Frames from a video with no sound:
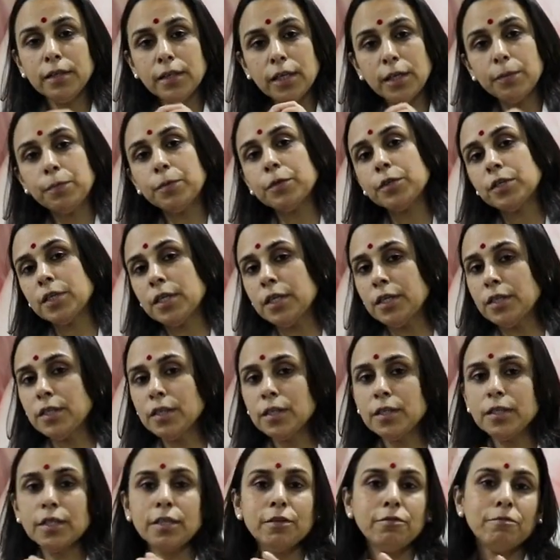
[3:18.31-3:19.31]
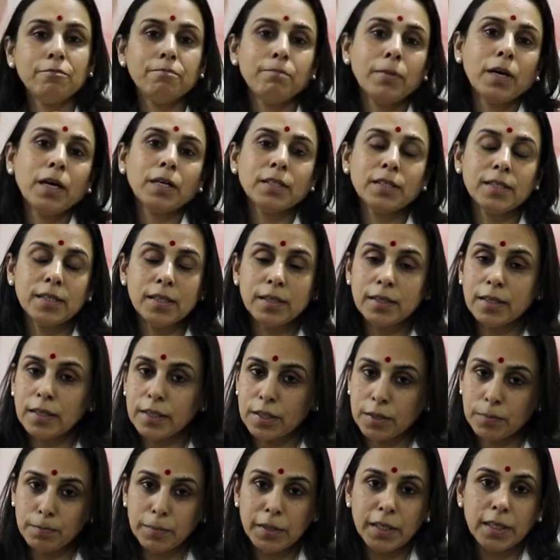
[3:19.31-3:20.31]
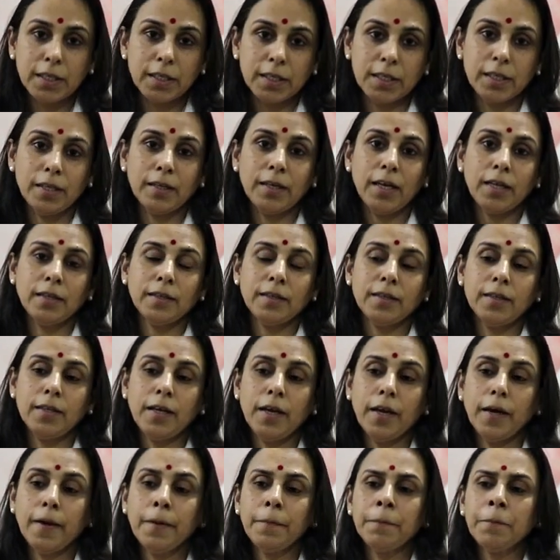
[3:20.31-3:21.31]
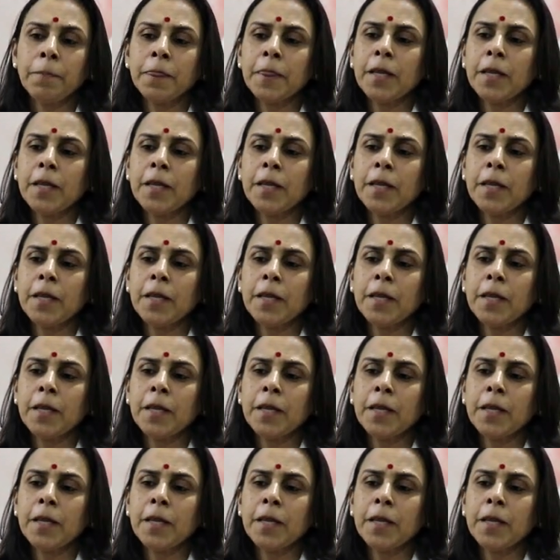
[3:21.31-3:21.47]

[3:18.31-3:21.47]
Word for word: ये प्रोसीजर सिर्फ पाँच से दस मिनट की रहती है